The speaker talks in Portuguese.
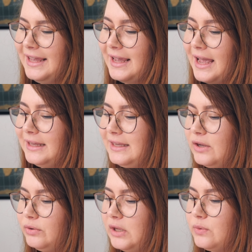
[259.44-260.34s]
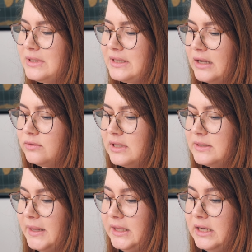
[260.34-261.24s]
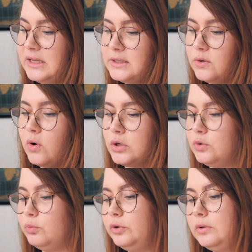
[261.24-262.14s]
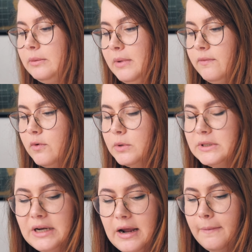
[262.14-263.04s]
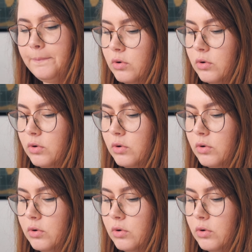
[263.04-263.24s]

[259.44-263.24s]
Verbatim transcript: e aqui eu tenho o estado das baterias, que eu gosto muito também, vou mostrar mostrar,